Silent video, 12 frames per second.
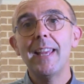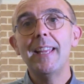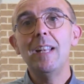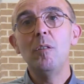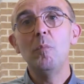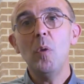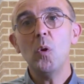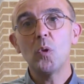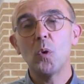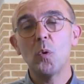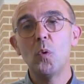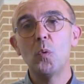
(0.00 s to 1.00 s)
il
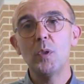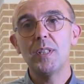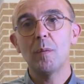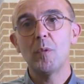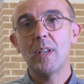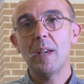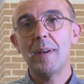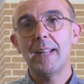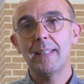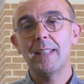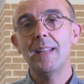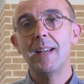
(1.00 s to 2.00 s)
modo con cui siamo
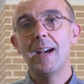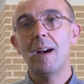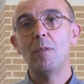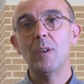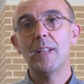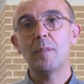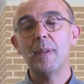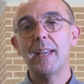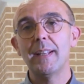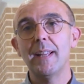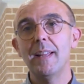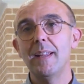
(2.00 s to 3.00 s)
chiamati a voler
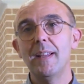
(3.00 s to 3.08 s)
bene,